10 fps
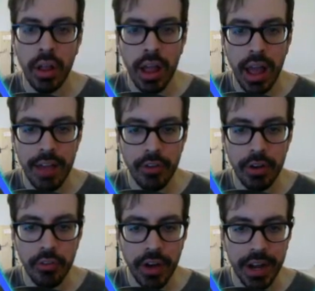eh,
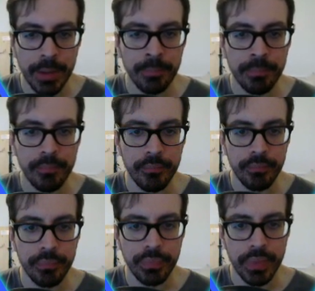volevo fare
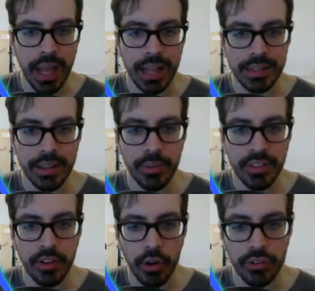mh, altri di
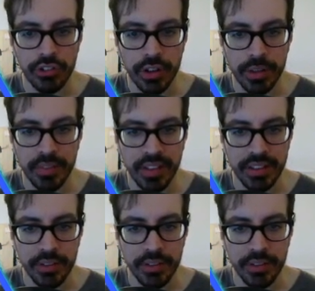questi cosi. Ce l'avete presenti? Questi